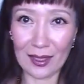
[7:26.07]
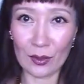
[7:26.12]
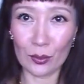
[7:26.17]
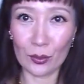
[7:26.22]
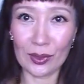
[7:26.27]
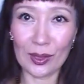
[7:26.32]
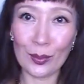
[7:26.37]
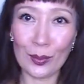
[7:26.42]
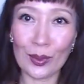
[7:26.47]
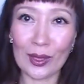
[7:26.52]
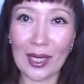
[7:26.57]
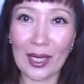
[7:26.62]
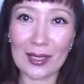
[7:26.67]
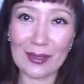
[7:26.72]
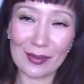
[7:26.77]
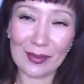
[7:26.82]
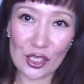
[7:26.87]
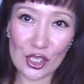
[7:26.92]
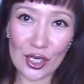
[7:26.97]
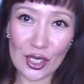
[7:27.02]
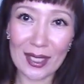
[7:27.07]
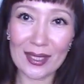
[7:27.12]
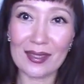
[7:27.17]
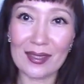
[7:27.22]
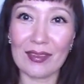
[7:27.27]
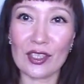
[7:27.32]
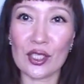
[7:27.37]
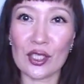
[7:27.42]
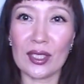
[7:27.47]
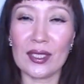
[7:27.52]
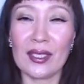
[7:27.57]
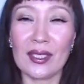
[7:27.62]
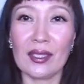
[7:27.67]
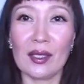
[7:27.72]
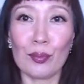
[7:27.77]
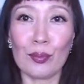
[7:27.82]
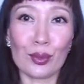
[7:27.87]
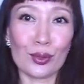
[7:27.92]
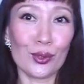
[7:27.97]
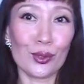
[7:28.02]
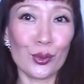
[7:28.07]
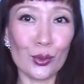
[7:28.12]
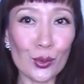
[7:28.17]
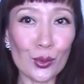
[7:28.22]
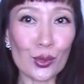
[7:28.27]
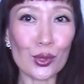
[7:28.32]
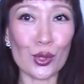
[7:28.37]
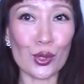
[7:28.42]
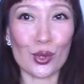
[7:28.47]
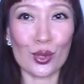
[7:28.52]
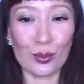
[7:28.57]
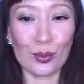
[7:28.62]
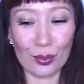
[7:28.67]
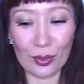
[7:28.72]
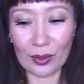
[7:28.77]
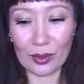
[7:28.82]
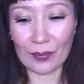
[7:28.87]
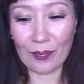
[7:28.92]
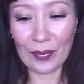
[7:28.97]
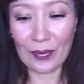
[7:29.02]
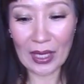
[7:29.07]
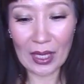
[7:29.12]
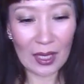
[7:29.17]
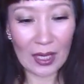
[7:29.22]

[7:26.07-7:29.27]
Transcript: Вот именно освежать ваше тело после душа, чтобы